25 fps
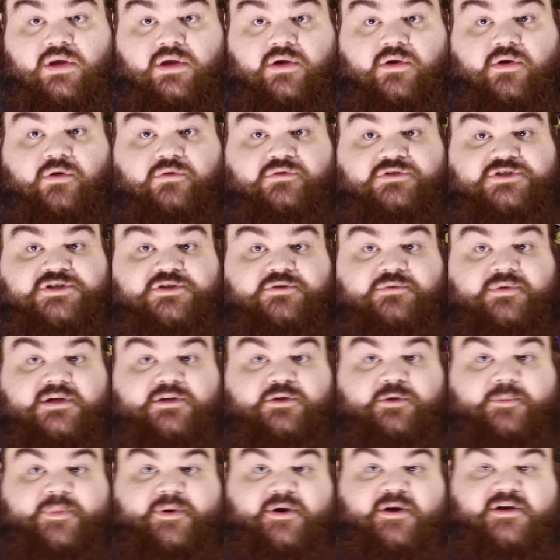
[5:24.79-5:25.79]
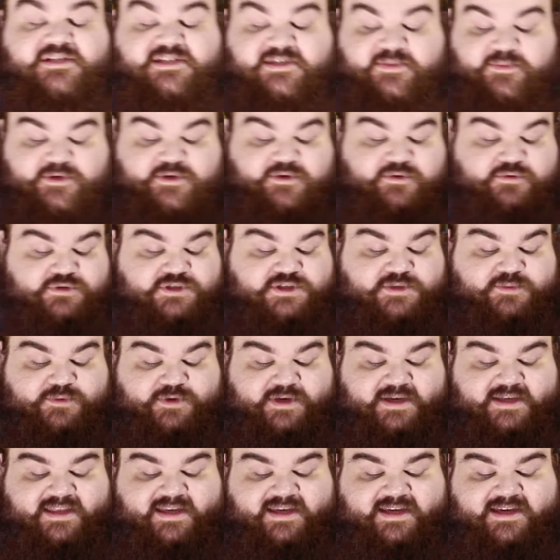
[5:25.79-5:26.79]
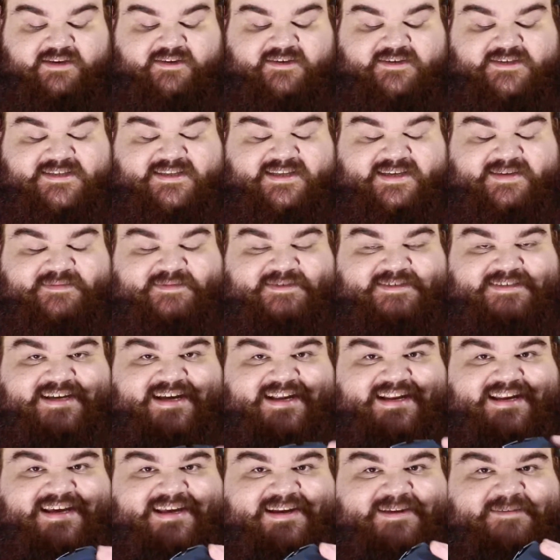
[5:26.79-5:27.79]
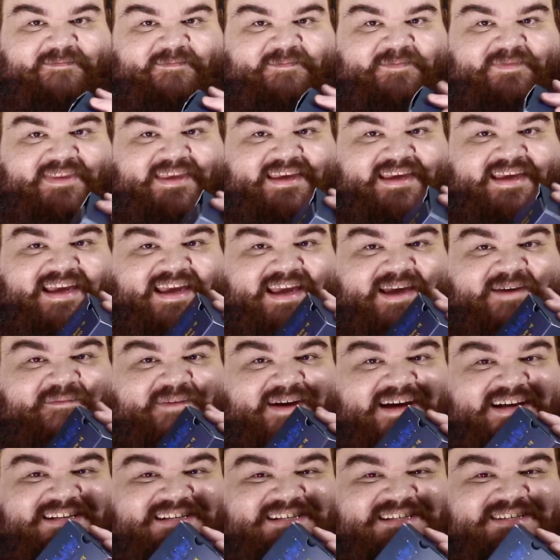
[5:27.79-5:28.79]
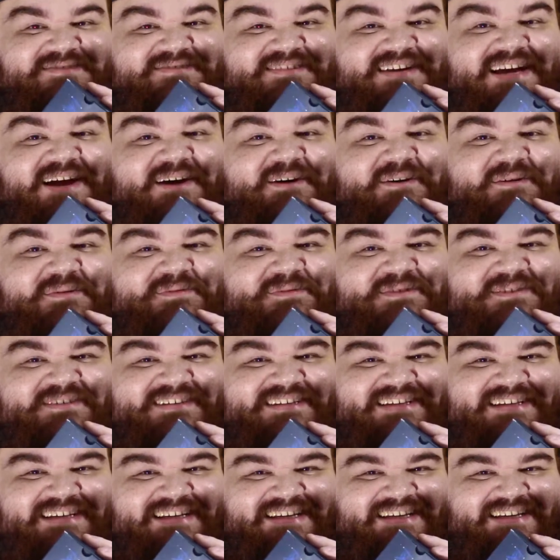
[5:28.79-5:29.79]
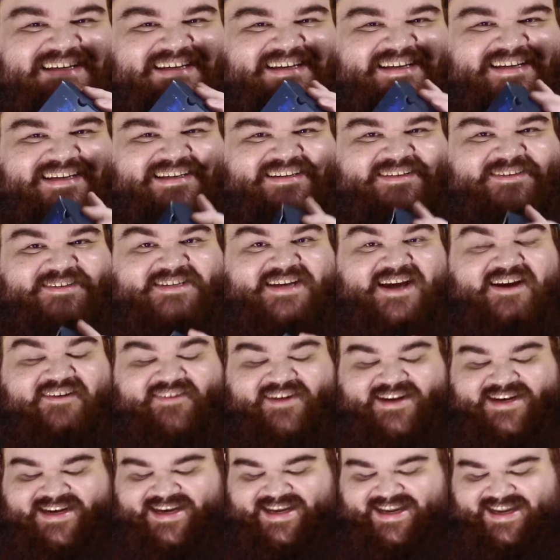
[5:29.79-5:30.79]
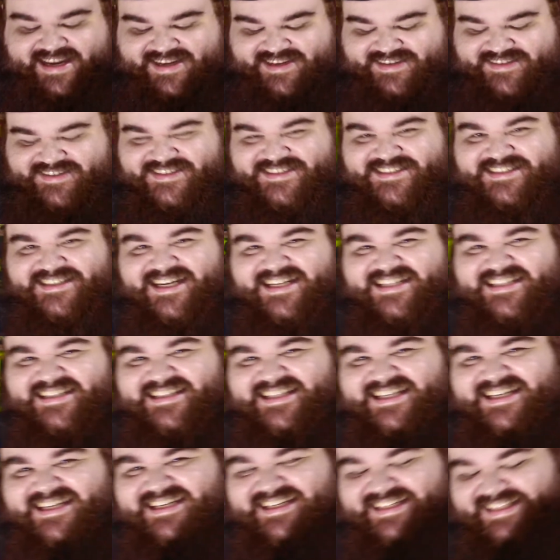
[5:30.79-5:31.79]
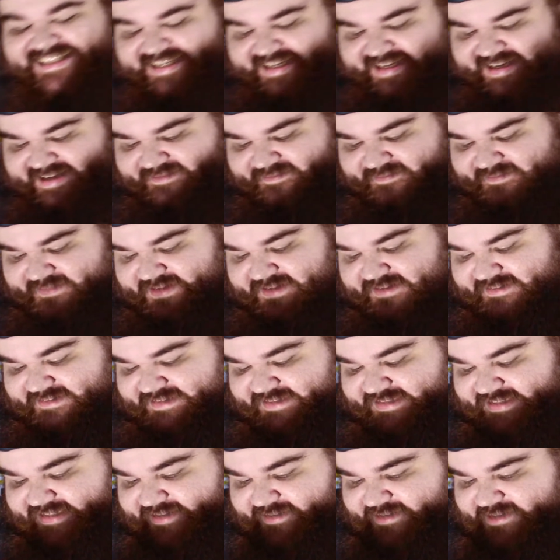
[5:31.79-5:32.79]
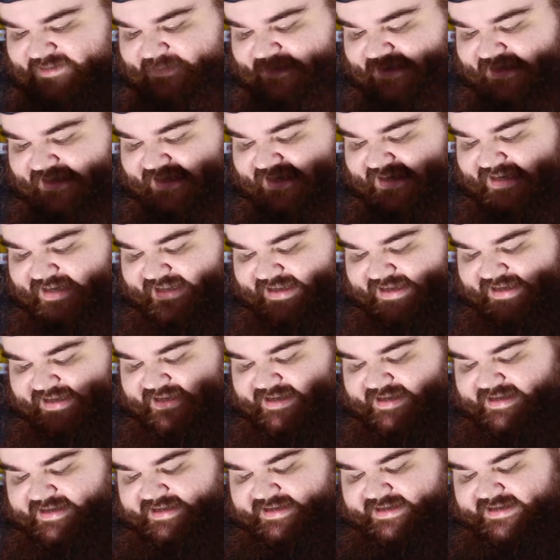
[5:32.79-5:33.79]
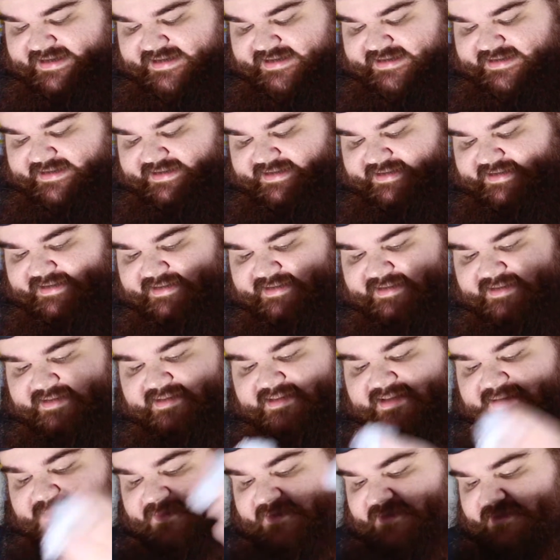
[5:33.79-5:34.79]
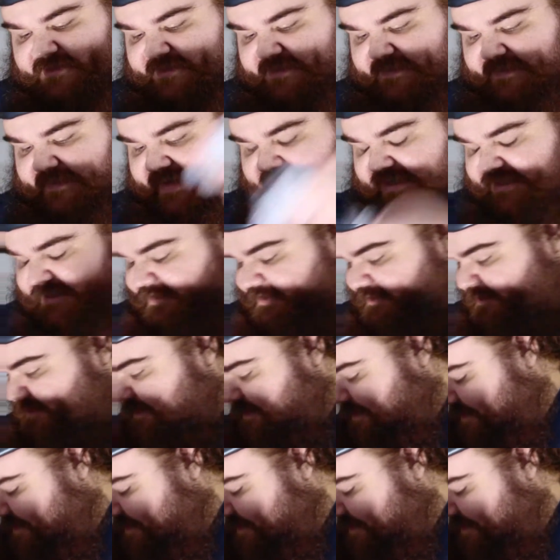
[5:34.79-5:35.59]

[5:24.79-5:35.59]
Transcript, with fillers: E continuando o próximo e último item que nós temos, galera, é mais um elmo dos Cavaleiros de Atena. Ah, meu Deus, espera lá. Temos plástico